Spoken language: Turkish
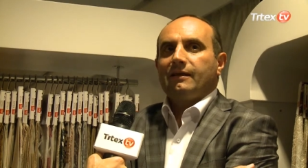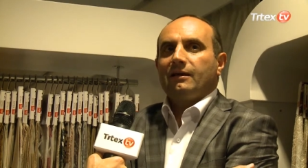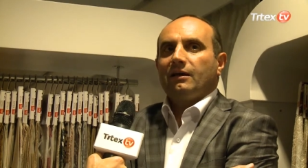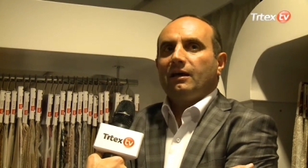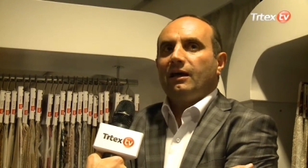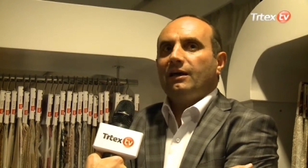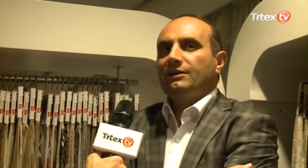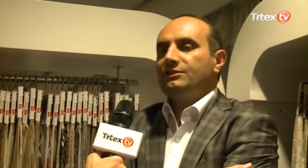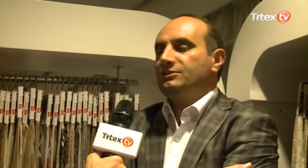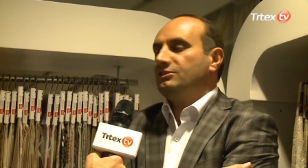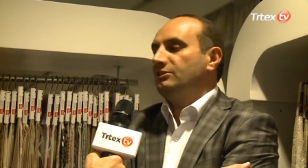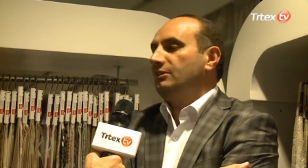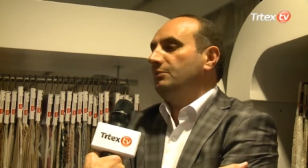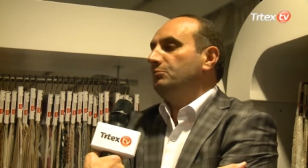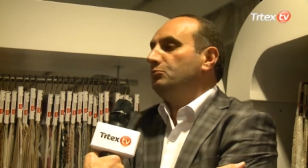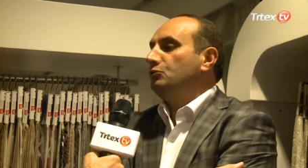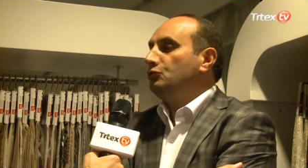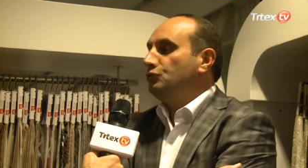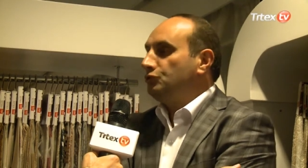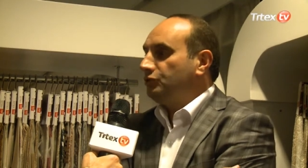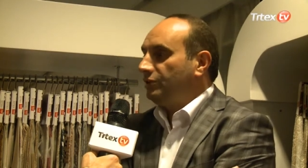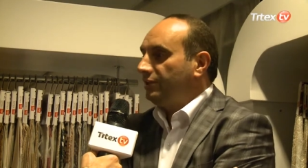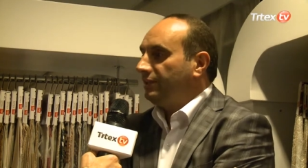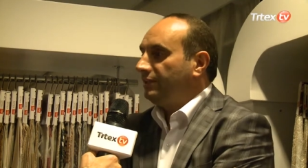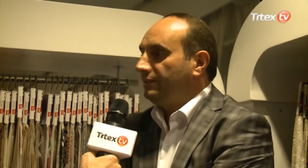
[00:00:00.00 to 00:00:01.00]
aslında
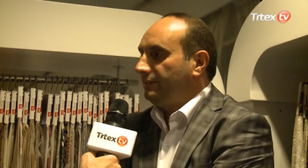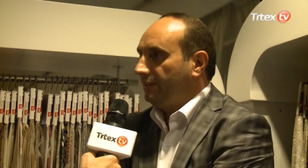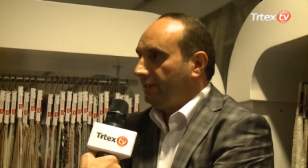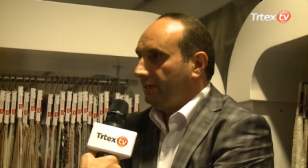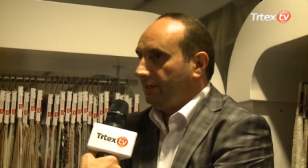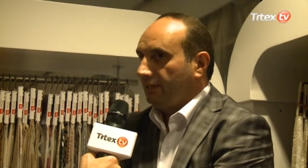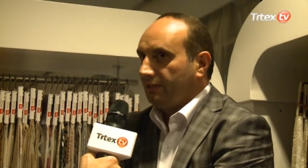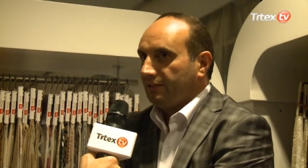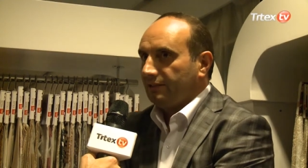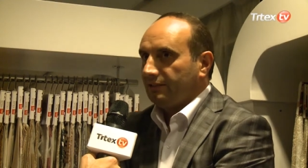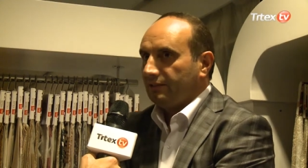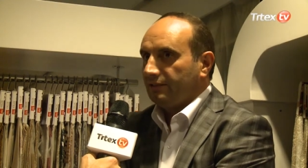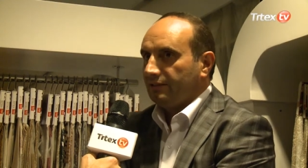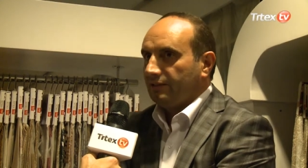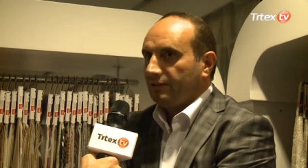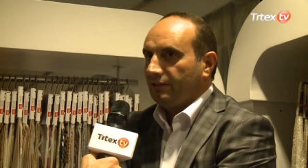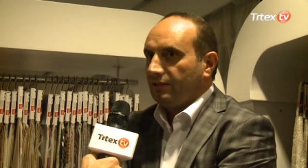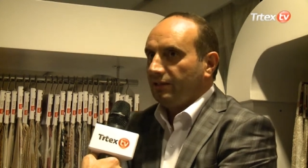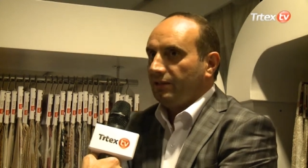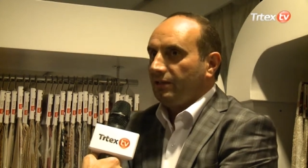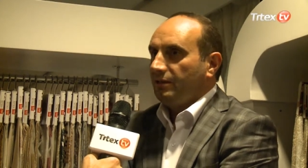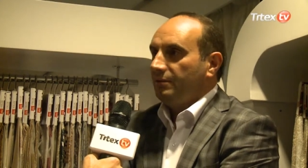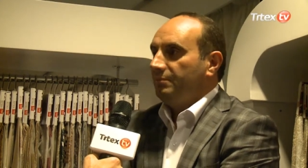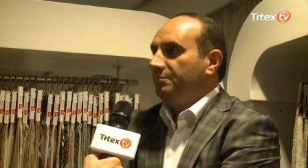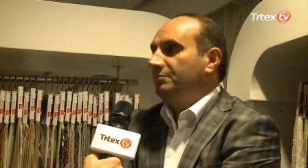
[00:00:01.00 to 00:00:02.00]
müşteri değil,
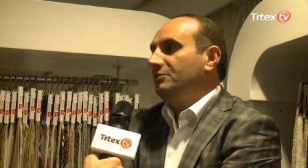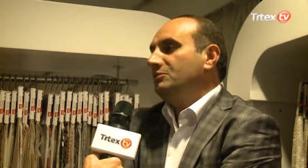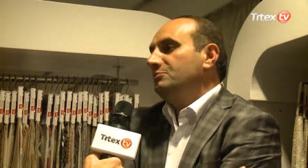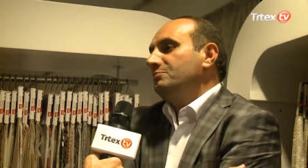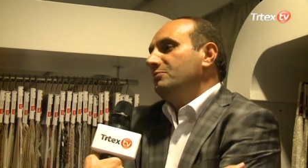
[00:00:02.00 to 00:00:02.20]
biz